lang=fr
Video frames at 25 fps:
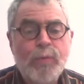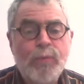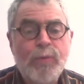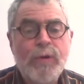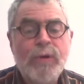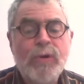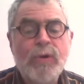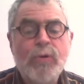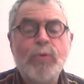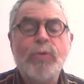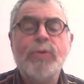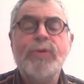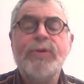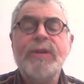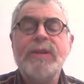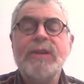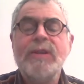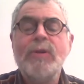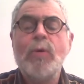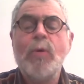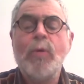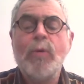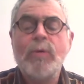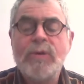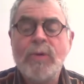puis nous
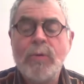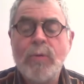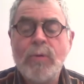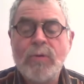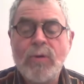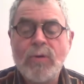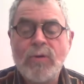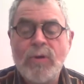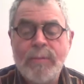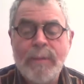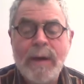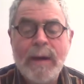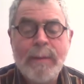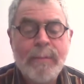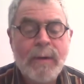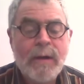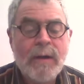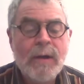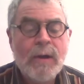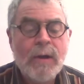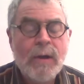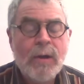disons aux autres. De même,